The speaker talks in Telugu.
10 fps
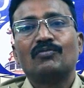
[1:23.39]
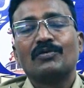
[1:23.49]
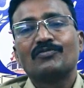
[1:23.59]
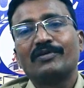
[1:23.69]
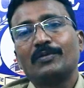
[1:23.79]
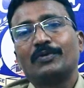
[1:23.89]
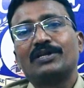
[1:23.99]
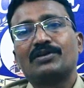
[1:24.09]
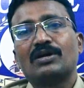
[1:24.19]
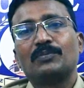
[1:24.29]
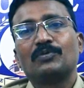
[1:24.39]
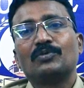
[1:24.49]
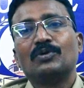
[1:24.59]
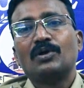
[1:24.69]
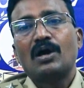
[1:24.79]
ధ్వంసం అయిపోయింది షాపు
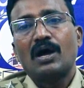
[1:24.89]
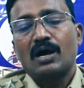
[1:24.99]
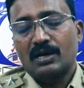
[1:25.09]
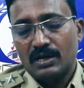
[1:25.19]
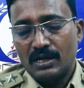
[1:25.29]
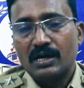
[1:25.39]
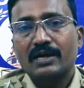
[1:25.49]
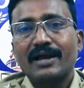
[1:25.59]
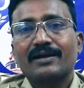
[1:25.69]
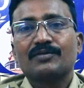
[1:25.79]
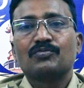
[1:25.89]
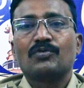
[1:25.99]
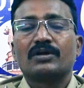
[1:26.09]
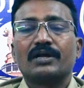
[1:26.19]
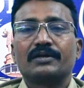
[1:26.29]
అక్కడ క్రాకర్స్
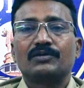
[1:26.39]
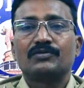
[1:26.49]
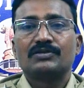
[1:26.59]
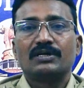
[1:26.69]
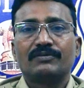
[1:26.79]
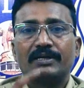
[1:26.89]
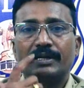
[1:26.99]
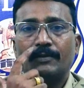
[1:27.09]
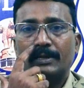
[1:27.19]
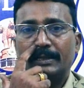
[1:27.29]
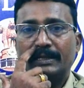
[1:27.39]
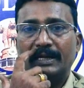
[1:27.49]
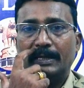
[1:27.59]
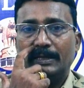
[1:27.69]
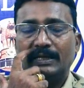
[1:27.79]
కొనడానికి వచ్చినటువంటి ఎవరైతే
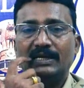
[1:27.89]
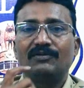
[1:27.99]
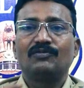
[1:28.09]
ఈ